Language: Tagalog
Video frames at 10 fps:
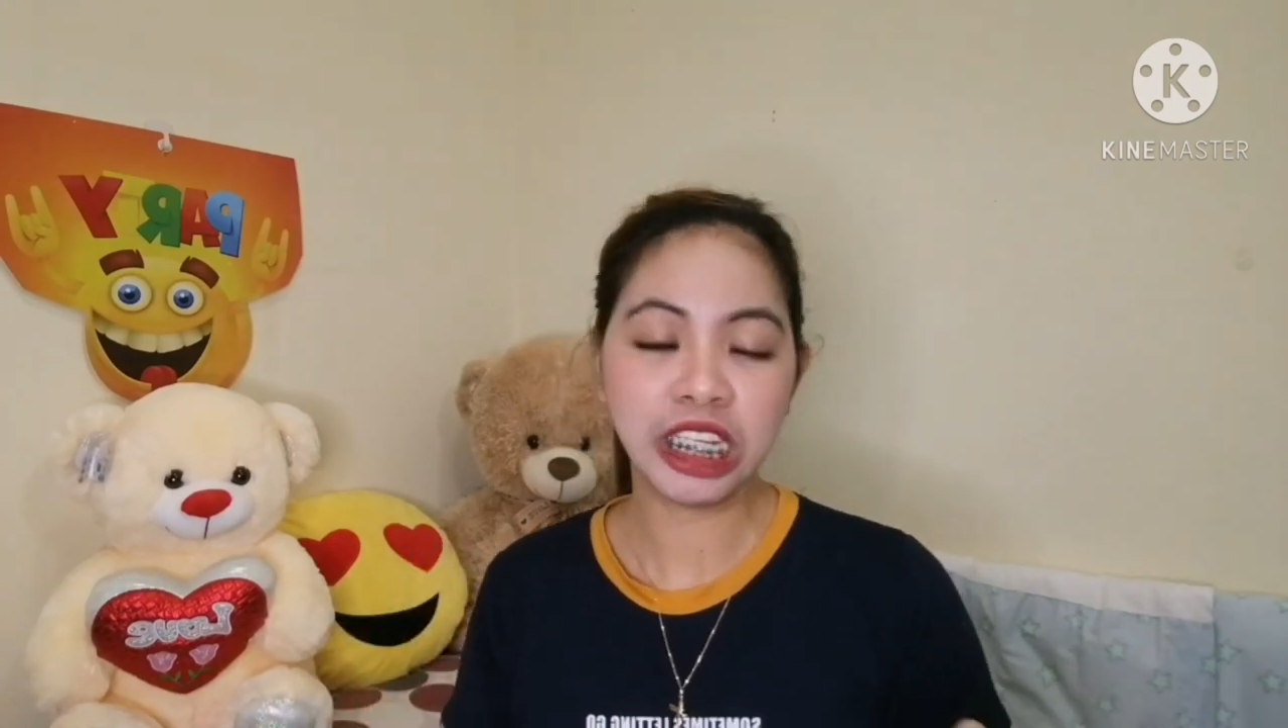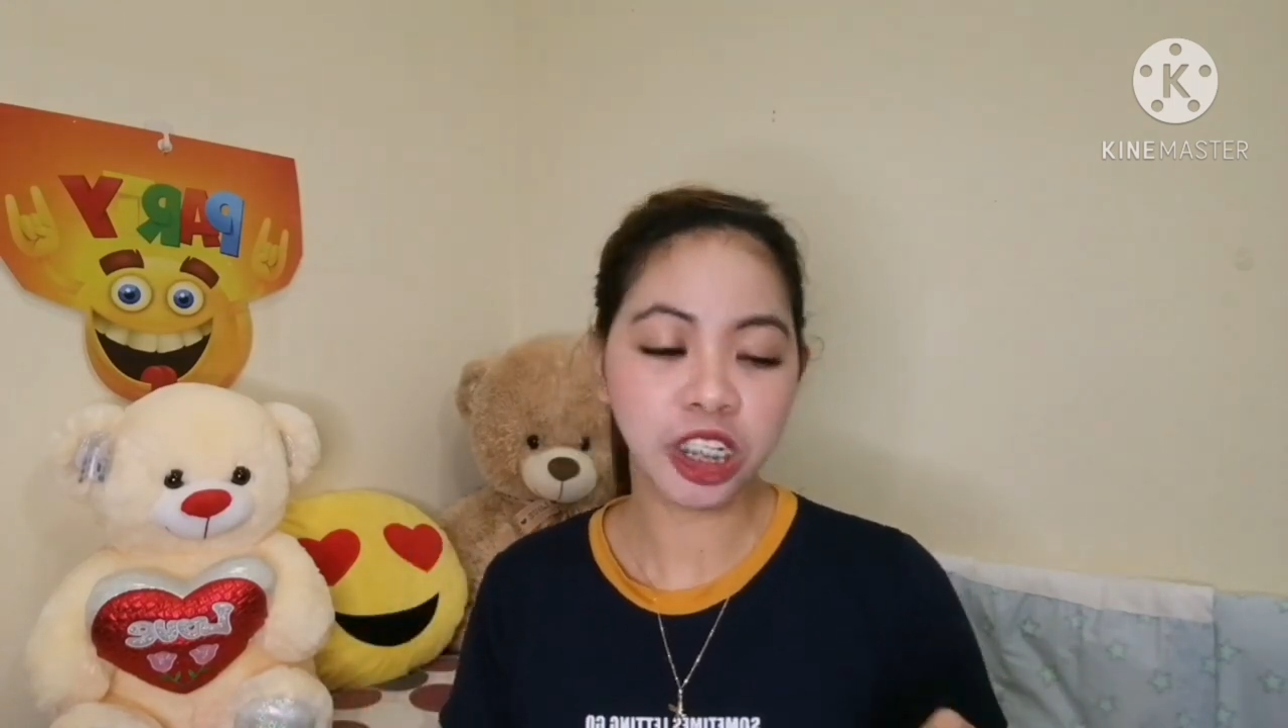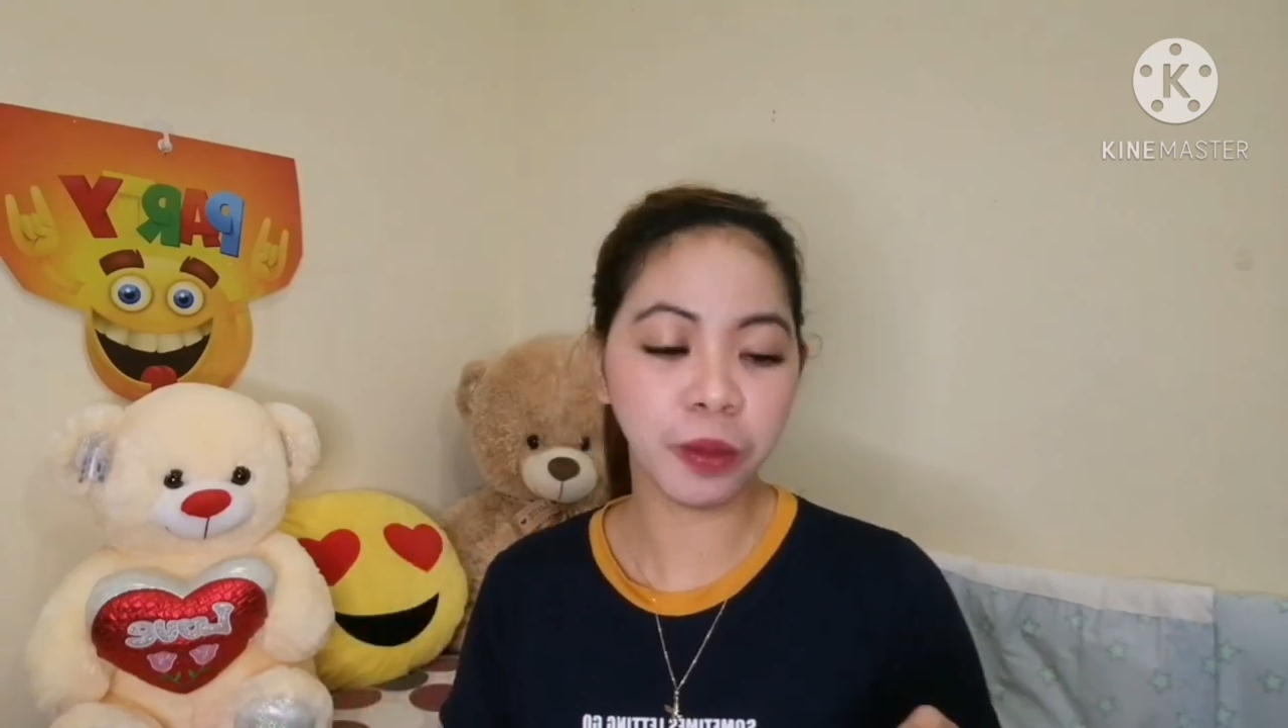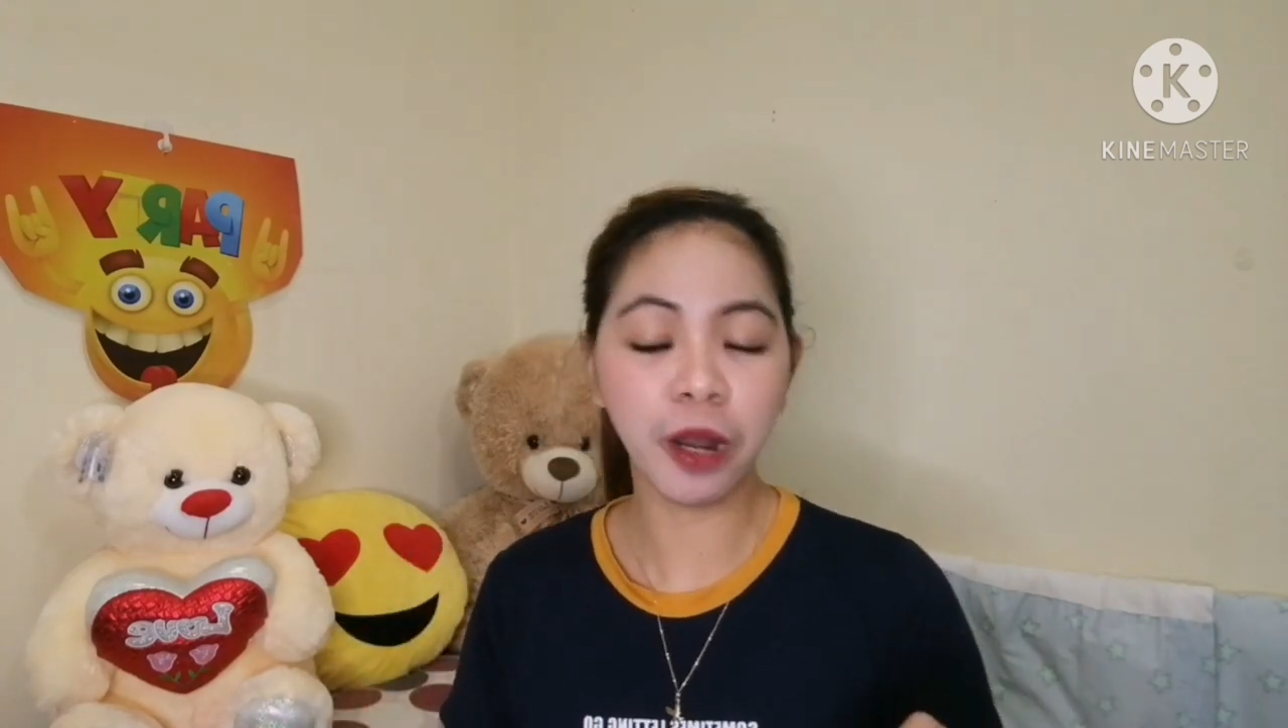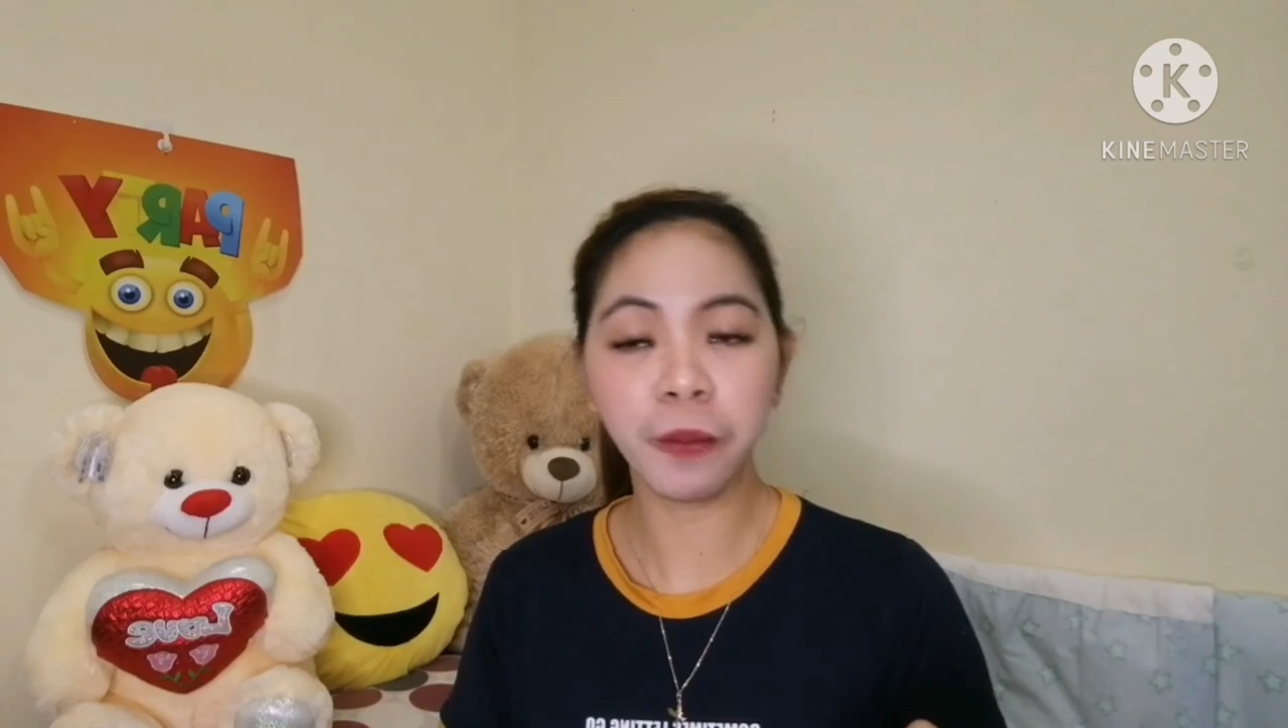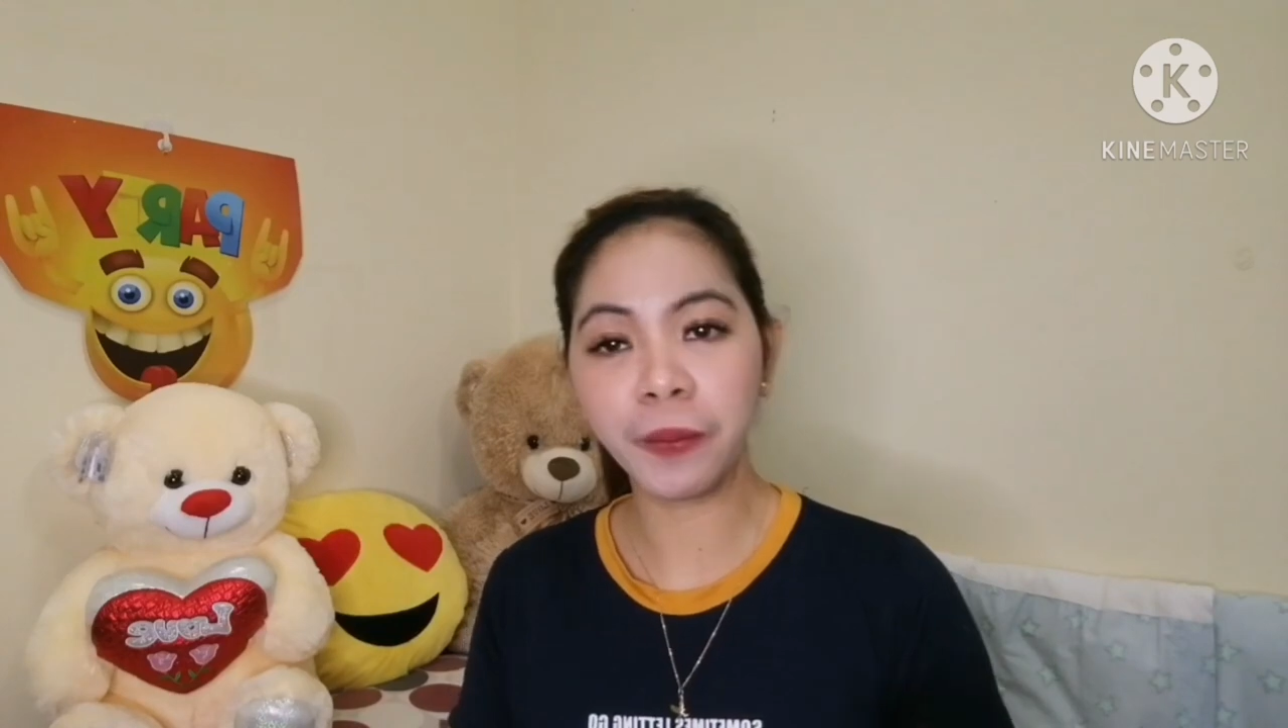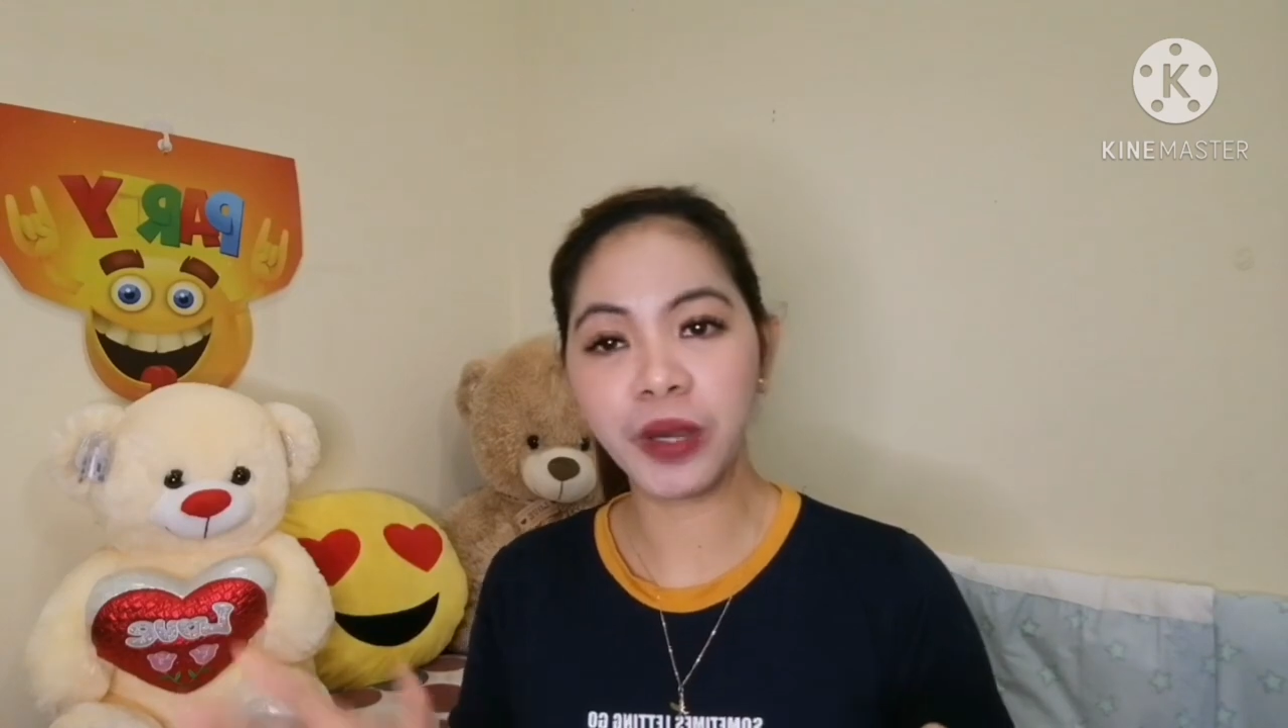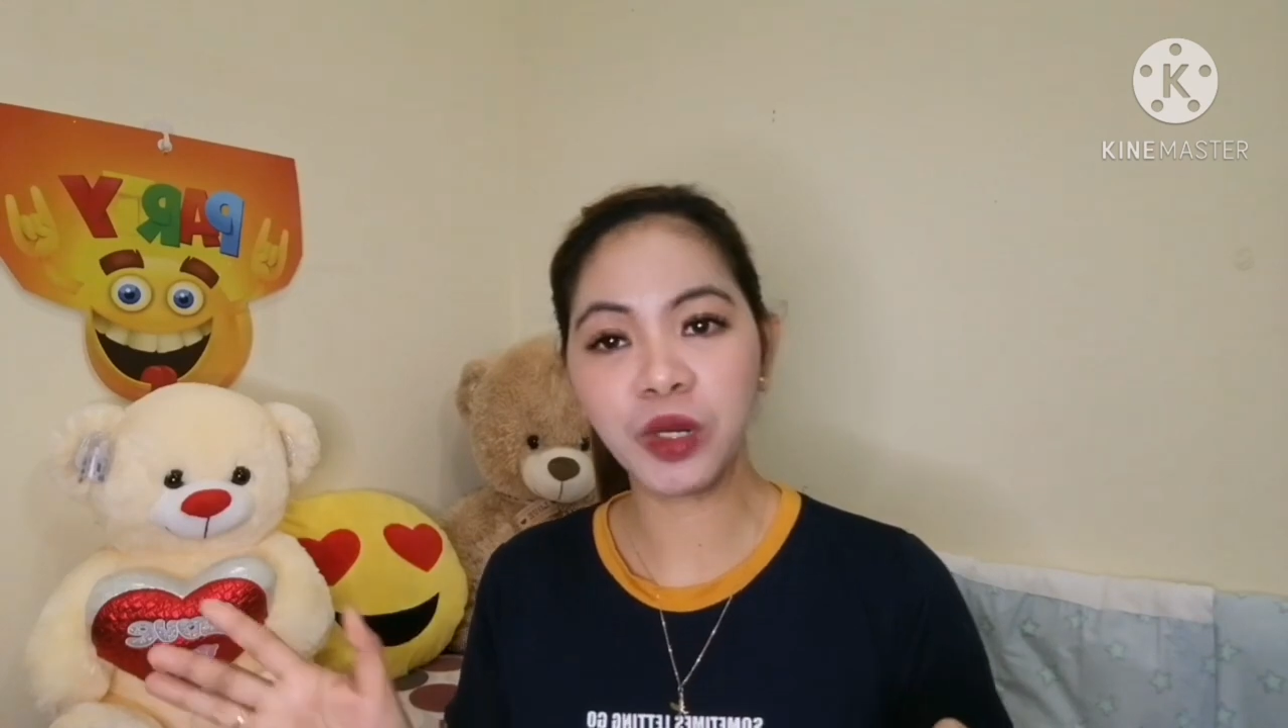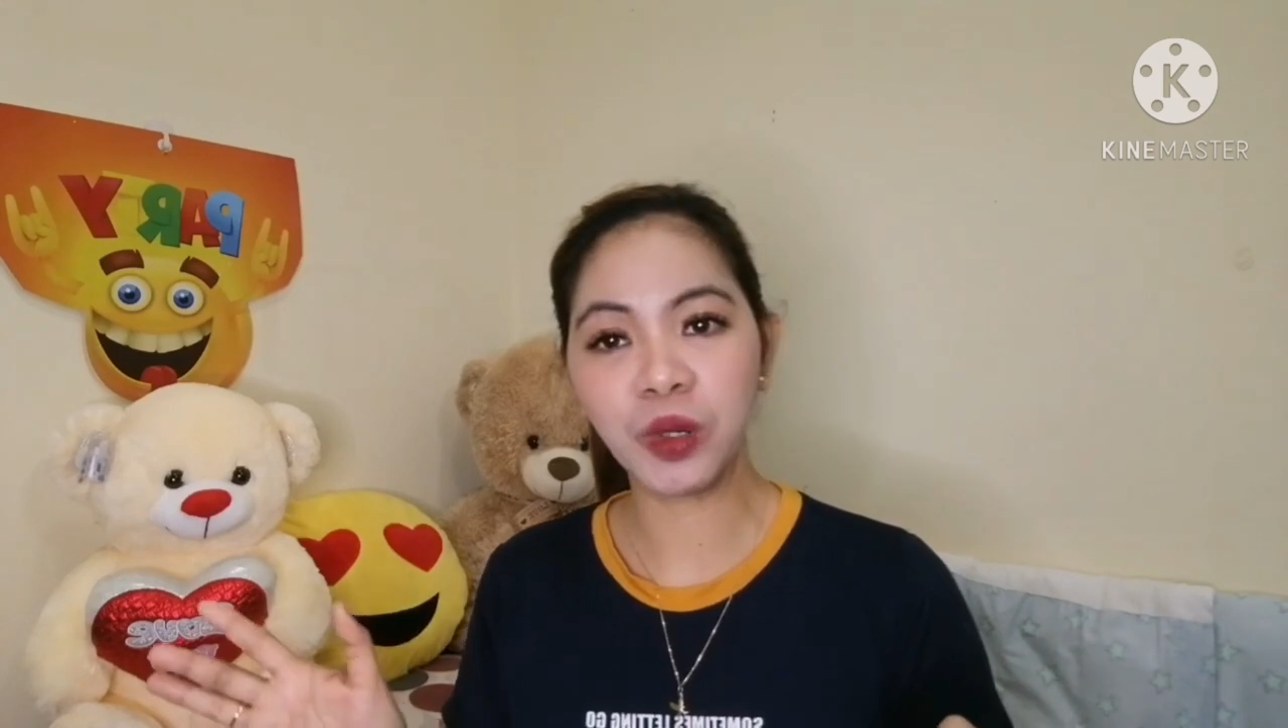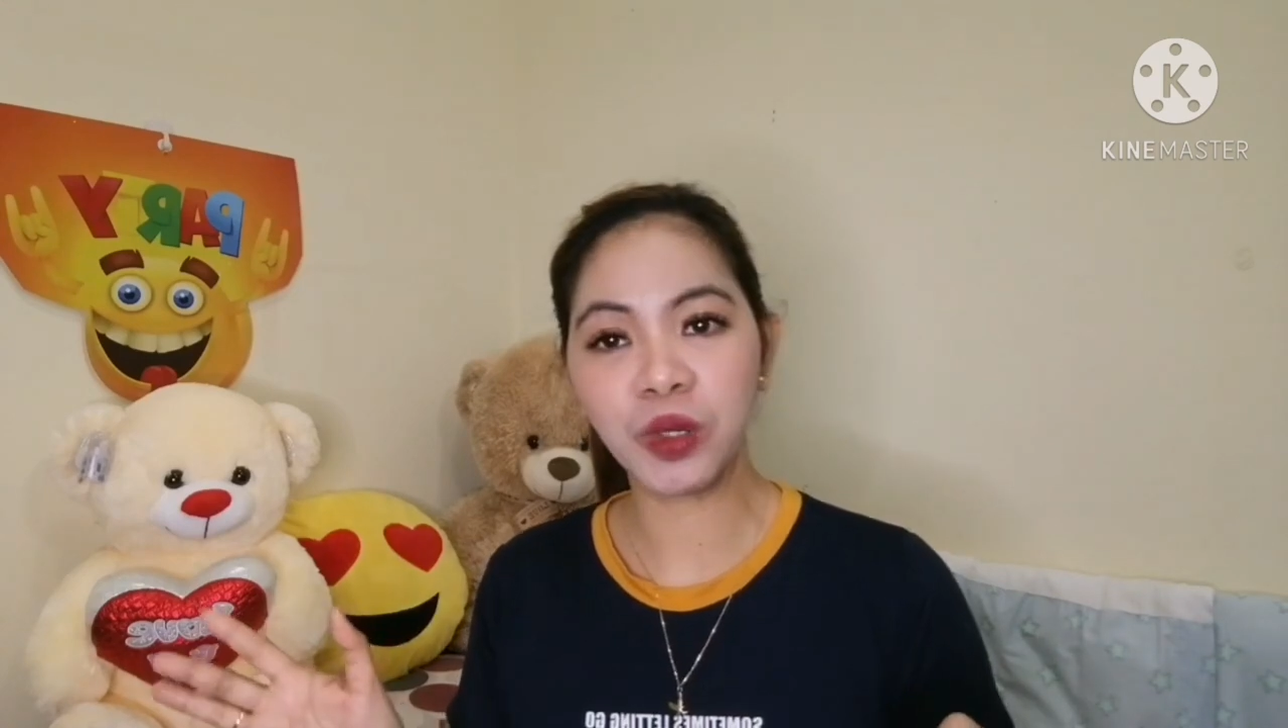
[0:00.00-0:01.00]
Syempre
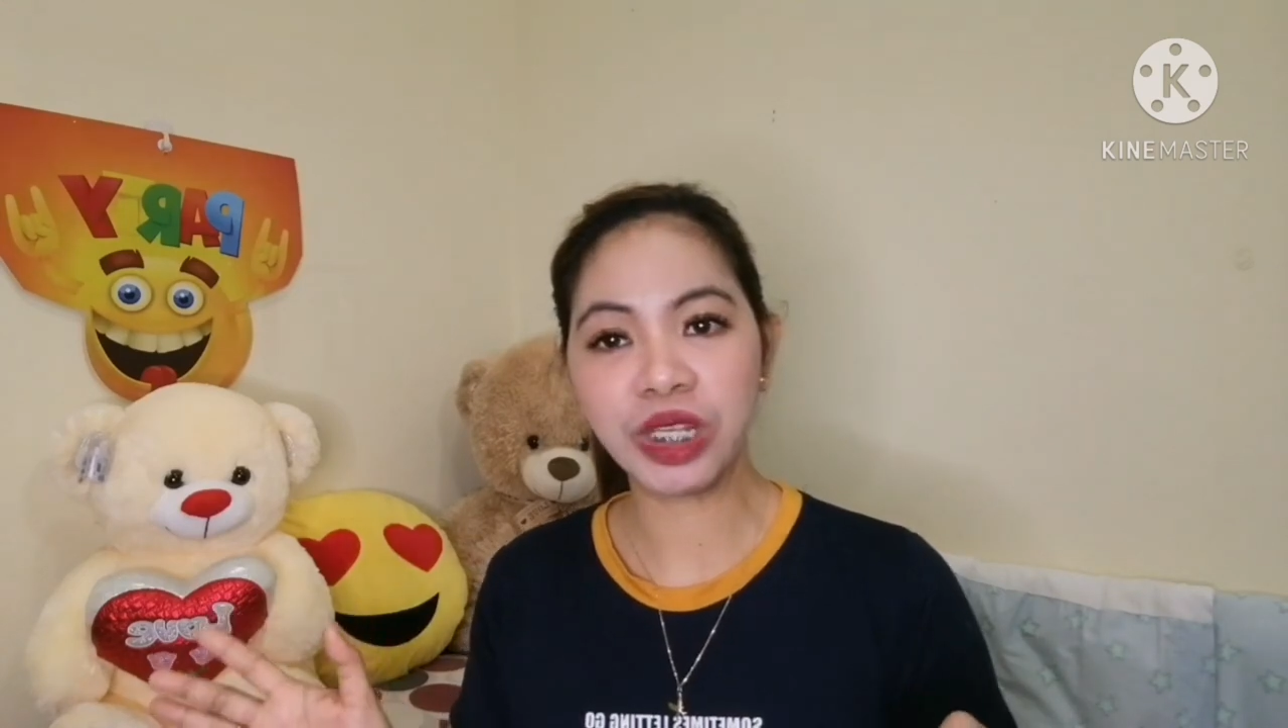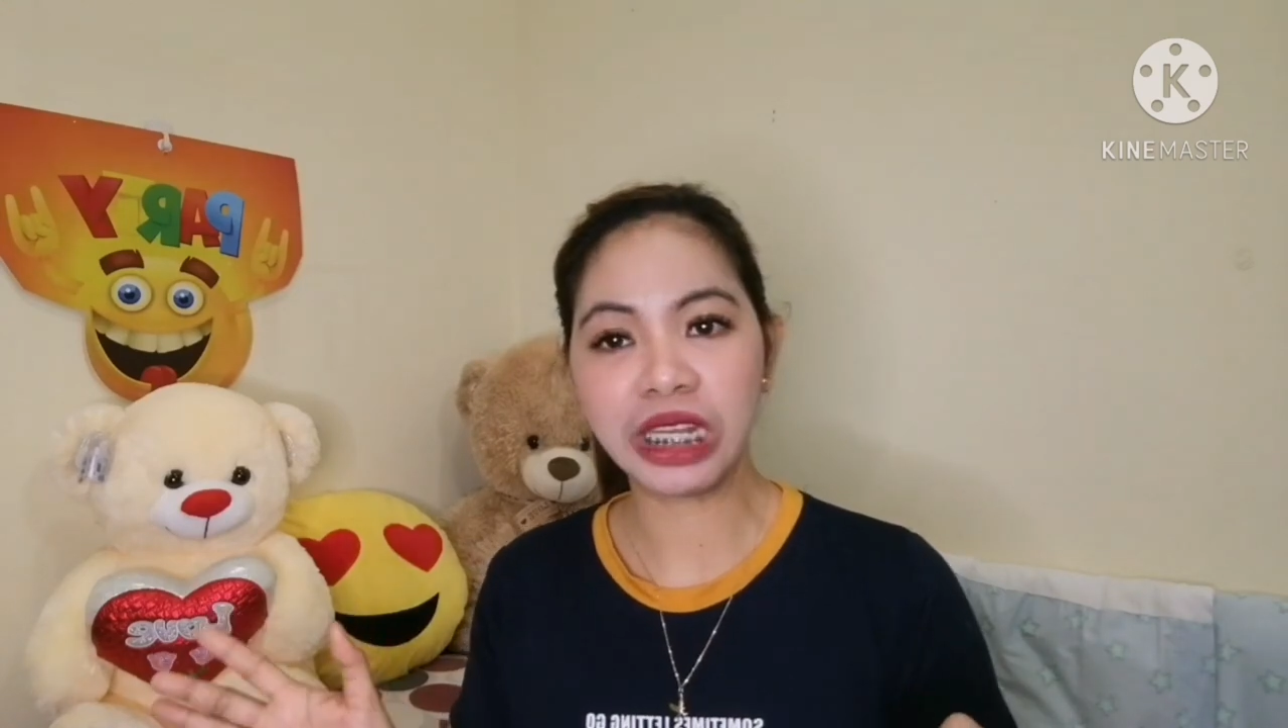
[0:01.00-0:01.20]
napapanood